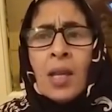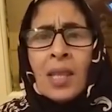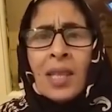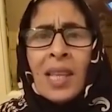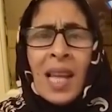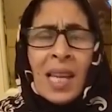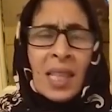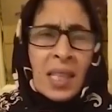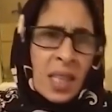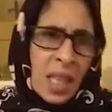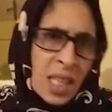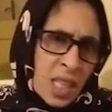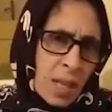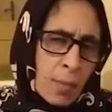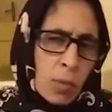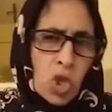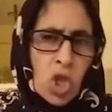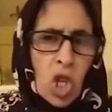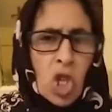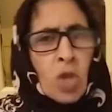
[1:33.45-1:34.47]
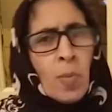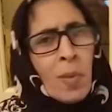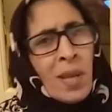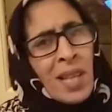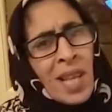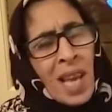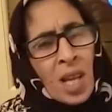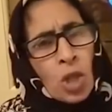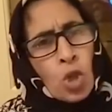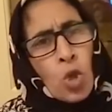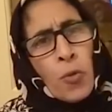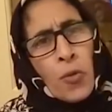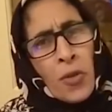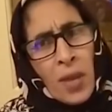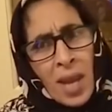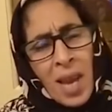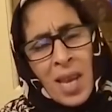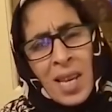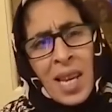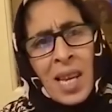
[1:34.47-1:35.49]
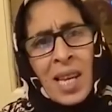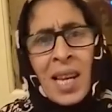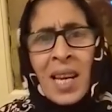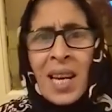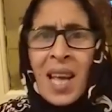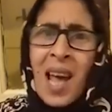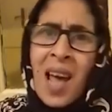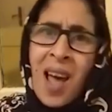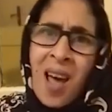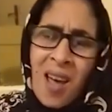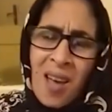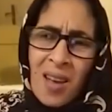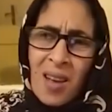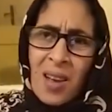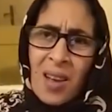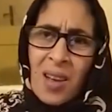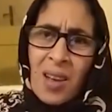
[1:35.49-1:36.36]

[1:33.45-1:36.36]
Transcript: طلع دايزه من الشرج قلت شوفي يا ليلى راه